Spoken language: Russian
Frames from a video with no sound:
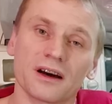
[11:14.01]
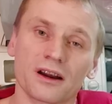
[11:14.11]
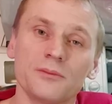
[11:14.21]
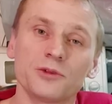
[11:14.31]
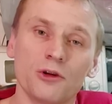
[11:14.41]

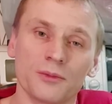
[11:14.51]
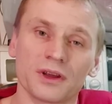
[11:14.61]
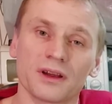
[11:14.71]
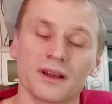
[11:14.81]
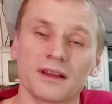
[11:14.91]

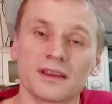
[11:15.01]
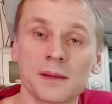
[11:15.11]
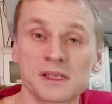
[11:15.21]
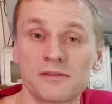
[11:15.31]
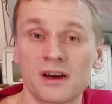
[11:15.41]
рандомно. Нам
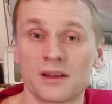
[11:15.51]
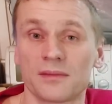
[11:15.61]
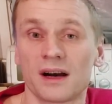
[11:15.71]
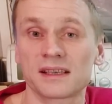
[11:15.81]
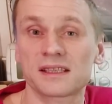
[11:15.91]
с Иваном
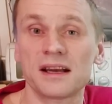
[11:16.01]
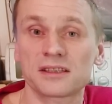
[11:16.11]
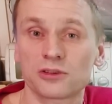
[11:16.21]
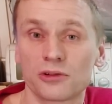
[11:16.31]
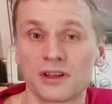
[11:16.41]

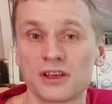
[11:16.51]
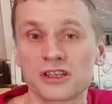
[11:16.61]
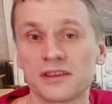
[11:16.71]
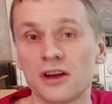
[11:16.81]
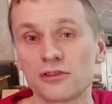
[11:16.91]
останется только нажать на